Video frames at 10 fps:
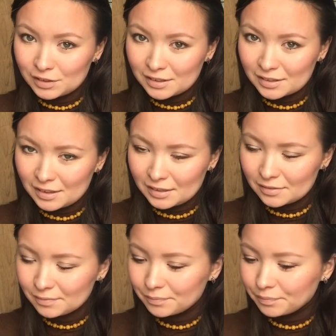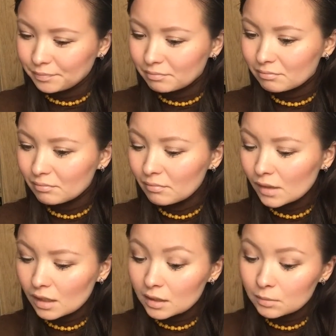не сказать.
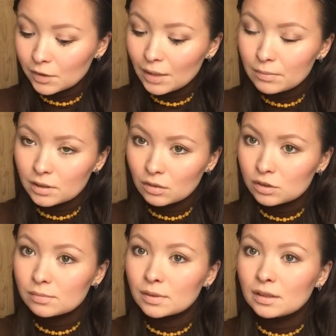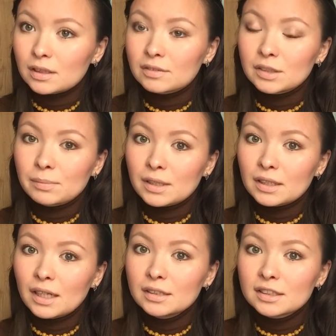К тому времени я уже могла говорить
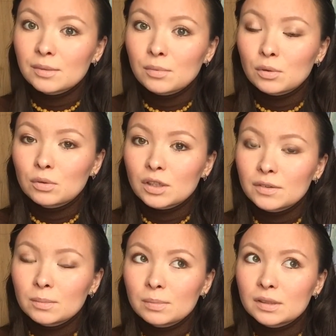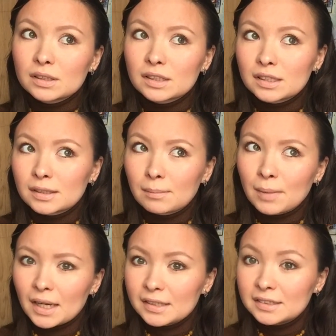по-голландски, мой уровень был где-то
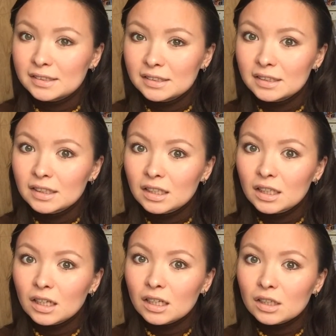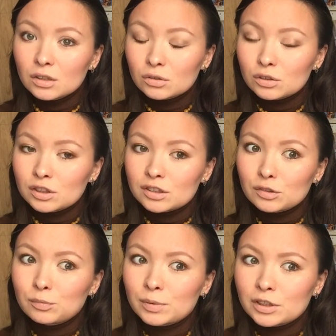B1, то есть,
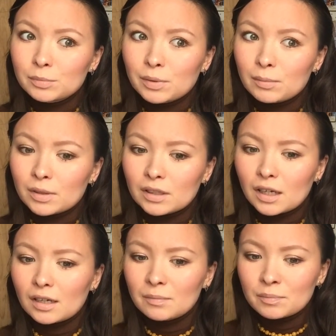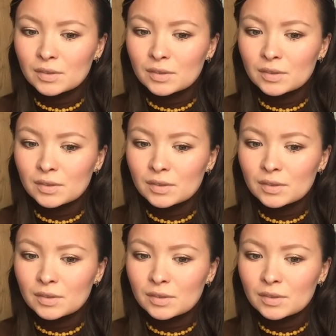э, в принципе, я могла